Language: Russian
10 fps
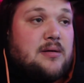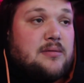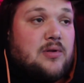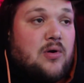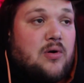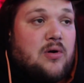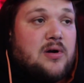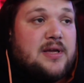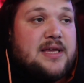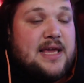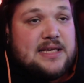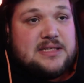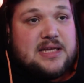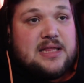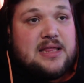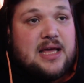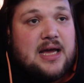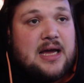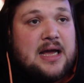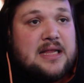Но есть
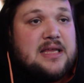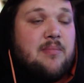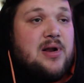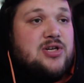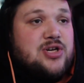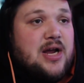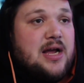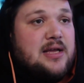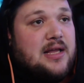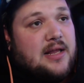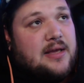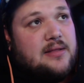одна небольшая или,